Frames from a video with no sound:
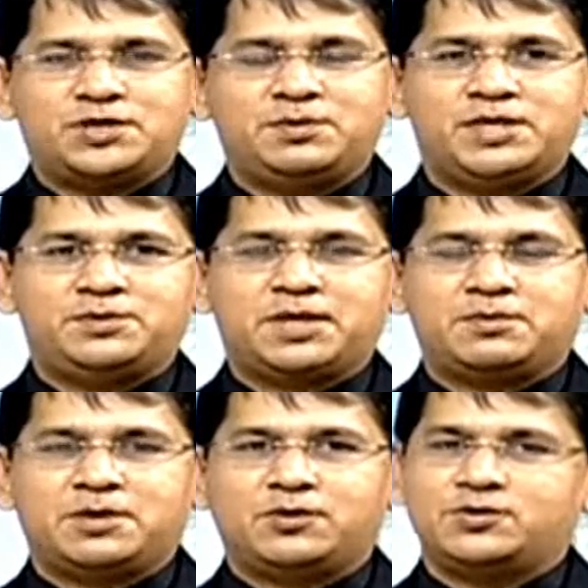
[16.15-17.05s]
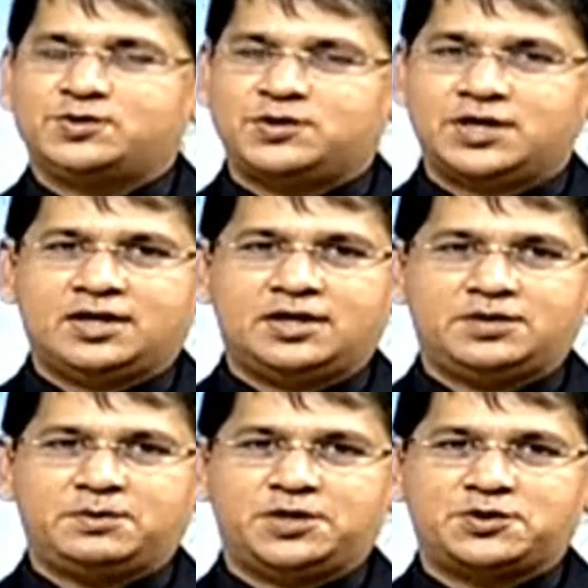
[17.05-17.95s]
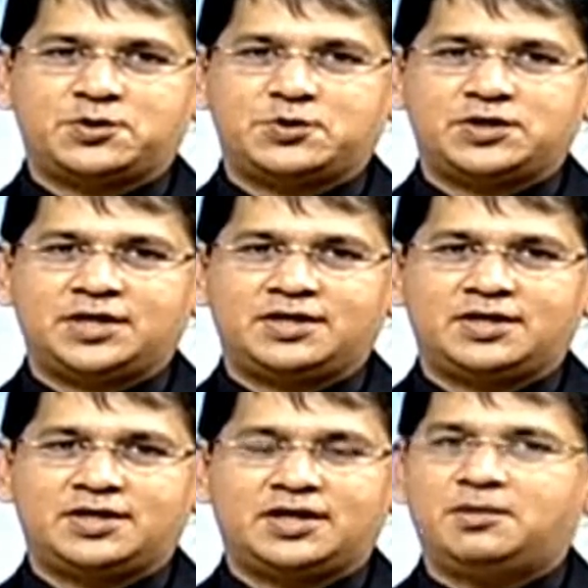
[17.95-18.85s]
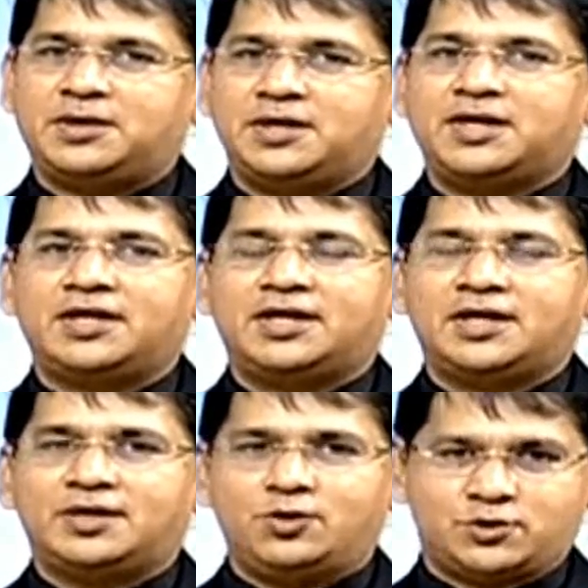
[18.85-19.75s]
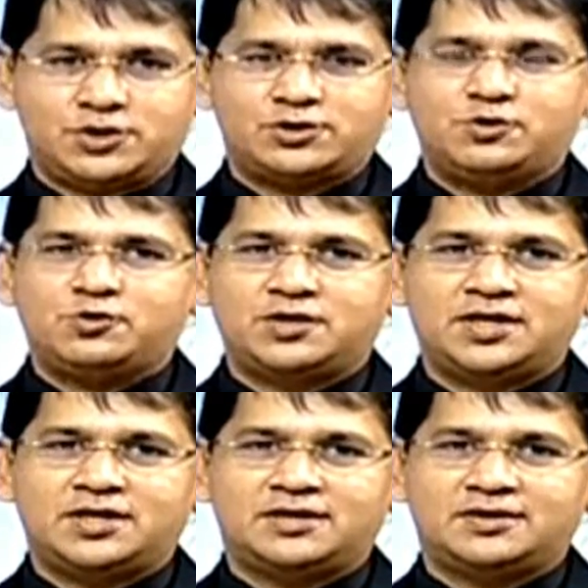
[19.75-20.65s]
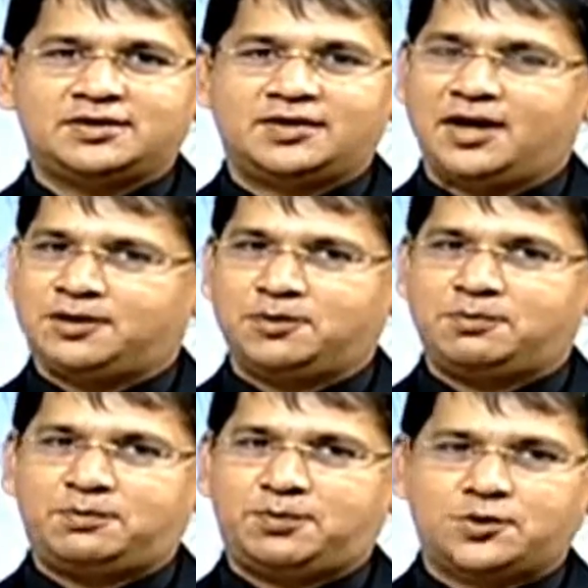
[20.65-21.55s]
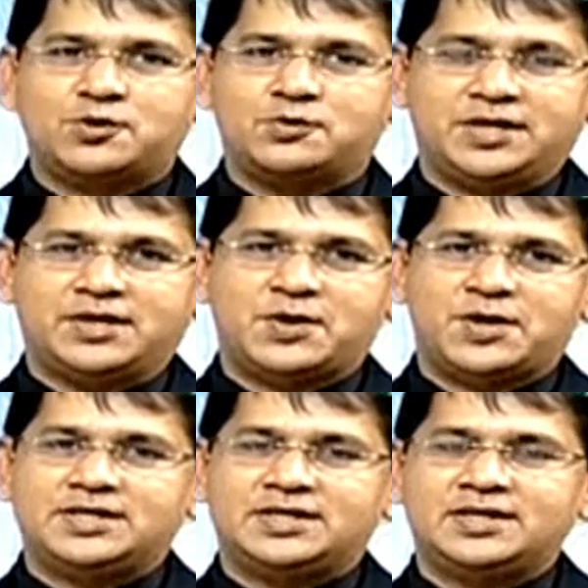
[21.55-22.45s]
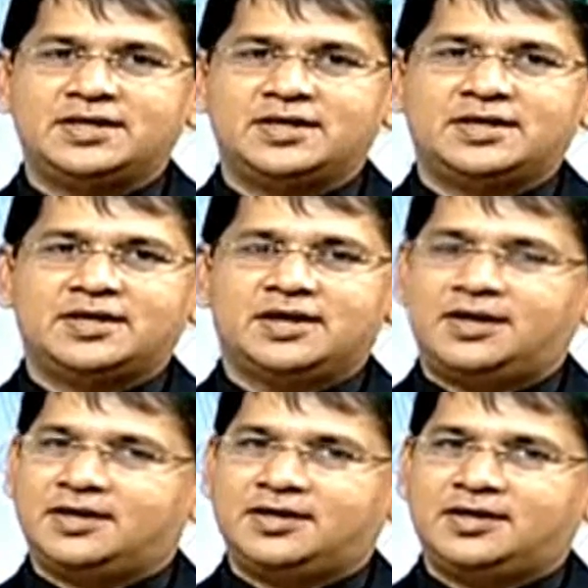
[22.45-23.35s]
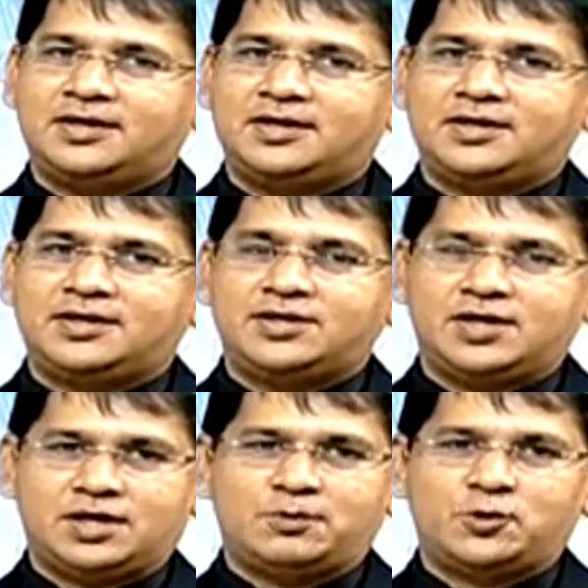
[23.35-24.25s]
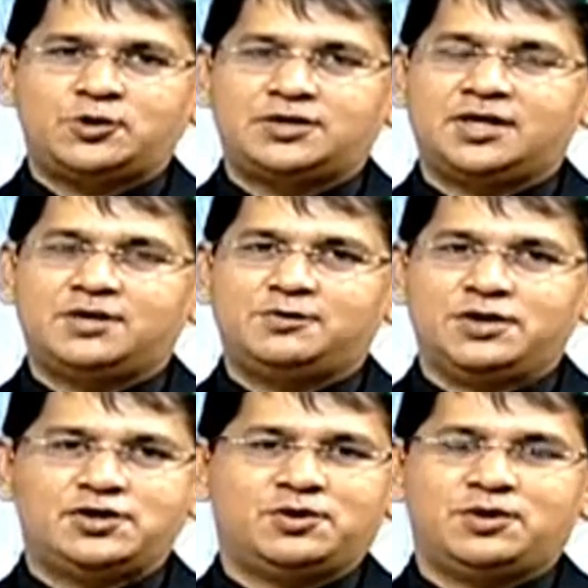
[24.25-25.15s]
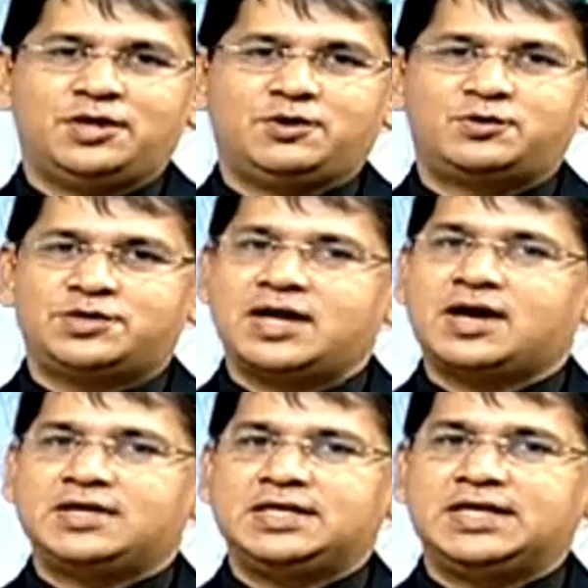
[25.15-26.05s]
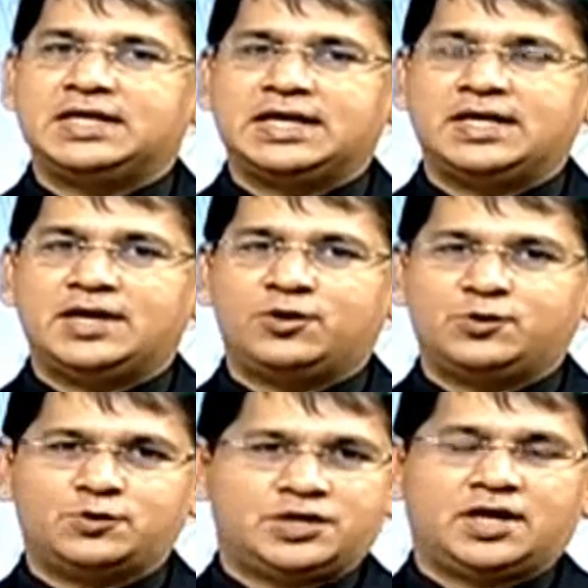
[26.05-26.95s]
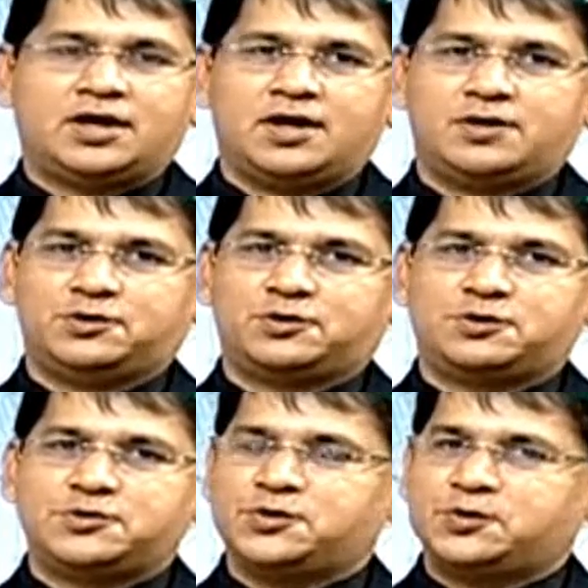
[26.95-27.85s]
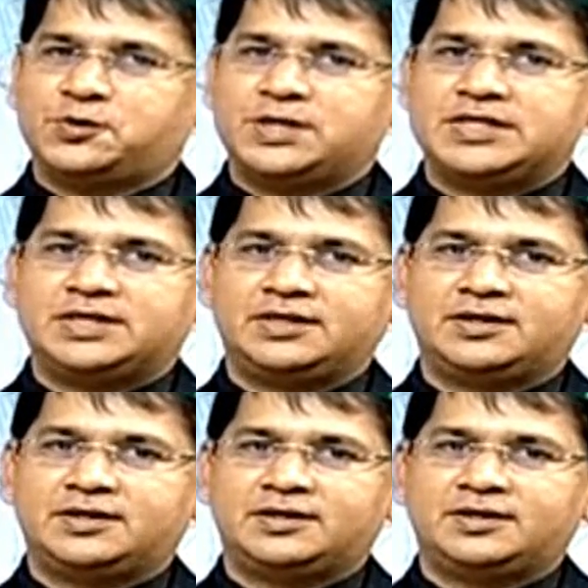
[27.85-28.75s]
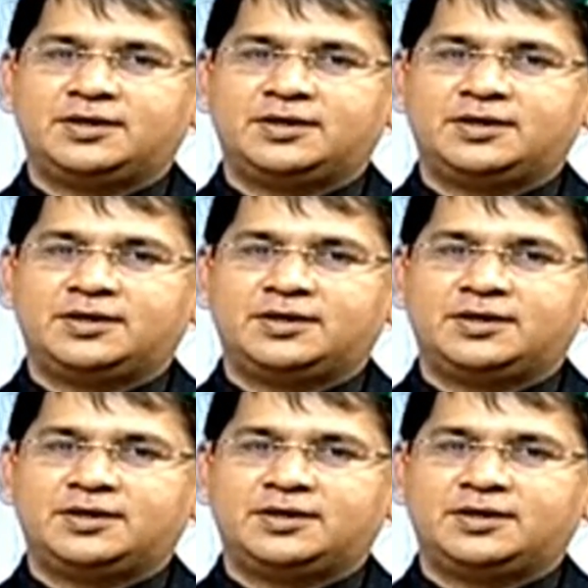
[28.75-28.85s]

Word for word: শুরু করছি বিএসবি ক্যামেরার উচ্চশিক্ষা দেশ বিদেশ অনুষ্ঠান আমরা দু সালের একদম প্রথম থেকে রয়েছি আর শিক্ষা প্রতিষ্ঠানগুলো এই সময়ে নতুন শিক্ষার্থীদেরকে নিয়ে নতুন শিক্ষা কার্যক্রম শুরু করেছেন